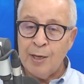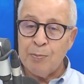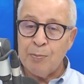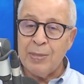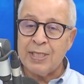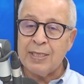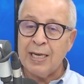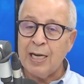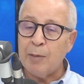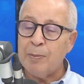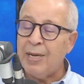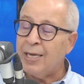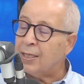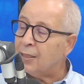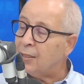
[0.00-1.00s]
باش تلعب
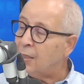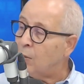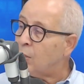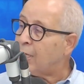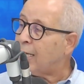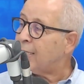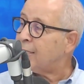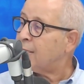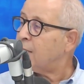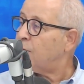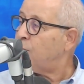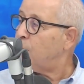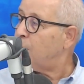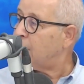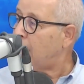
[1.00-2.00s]
هذا الدور خاصة
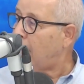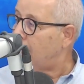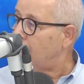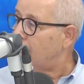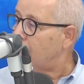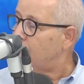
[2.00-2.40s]
فيما يتعلق